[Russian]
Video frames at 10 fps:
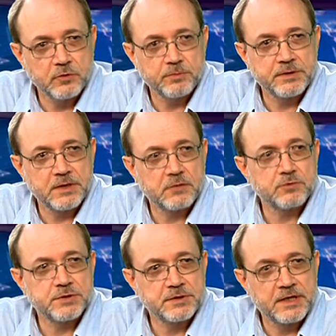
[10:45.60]
теплые,
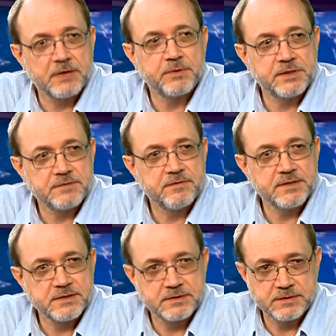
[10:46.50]
хорошие, крепкие
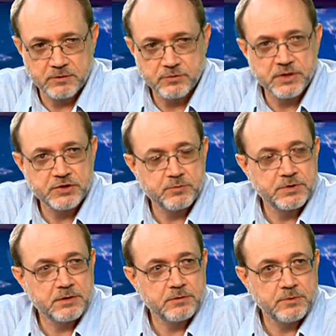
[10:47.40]
связи с окружающими
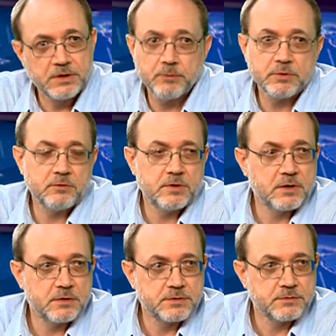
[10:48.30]
меня людьми, я бы не
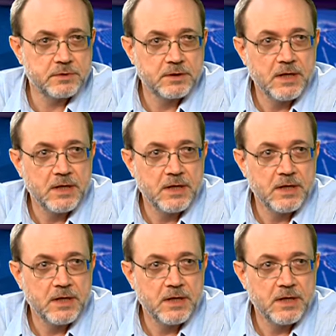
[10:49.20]
уехал отсюда.